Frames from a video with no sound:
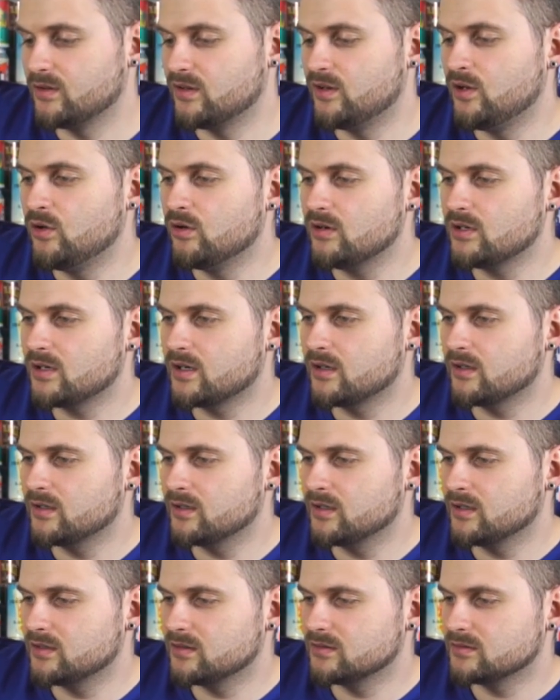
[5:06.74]

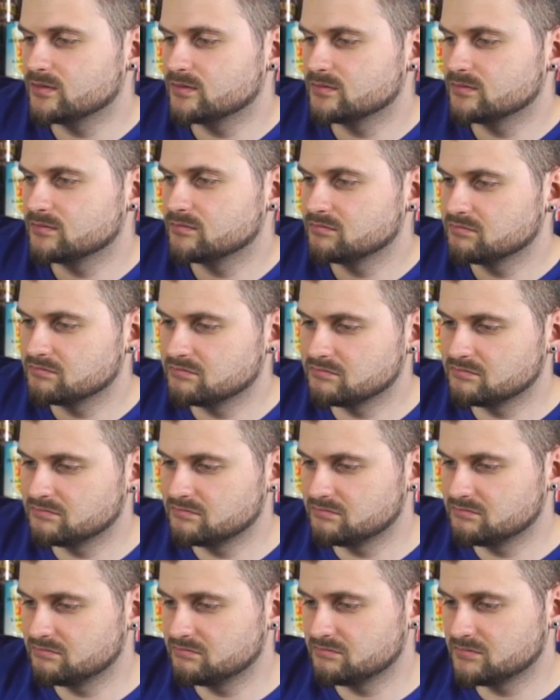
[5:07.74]
Легкая
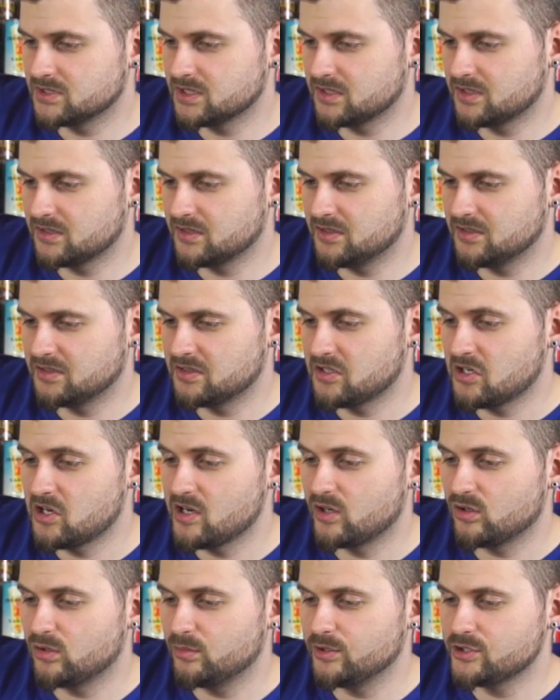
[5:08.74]
такая
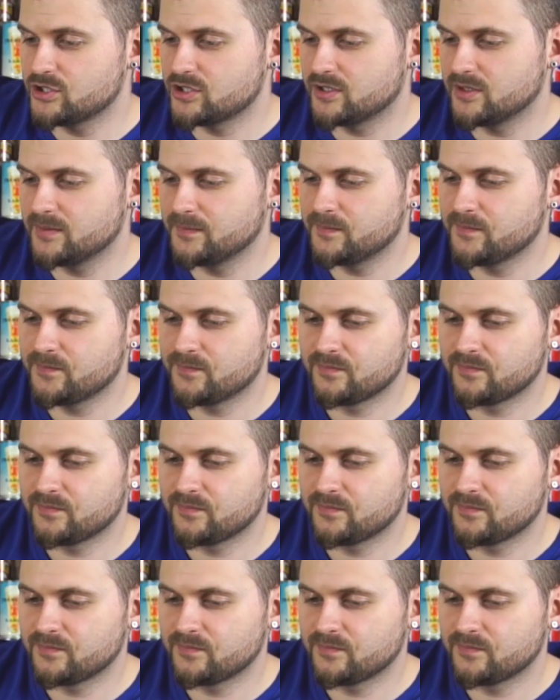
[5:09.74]
коробочка,